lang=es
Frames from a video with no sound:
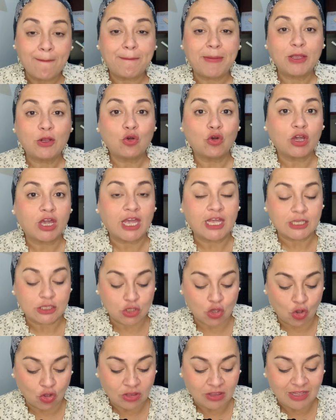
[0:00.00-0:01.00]
pero que
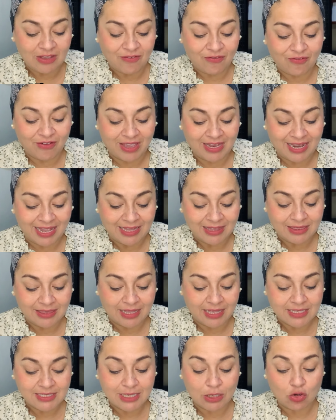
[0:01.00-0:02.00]
son
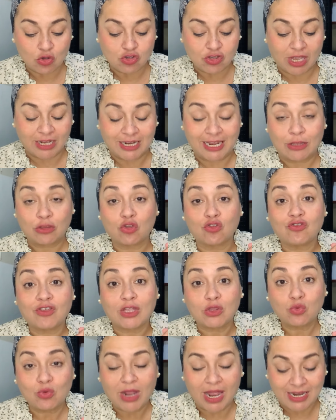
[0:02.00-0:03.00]
diferentes de los talentos
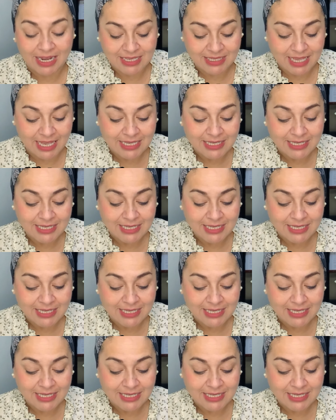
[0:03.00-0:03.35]
naturales.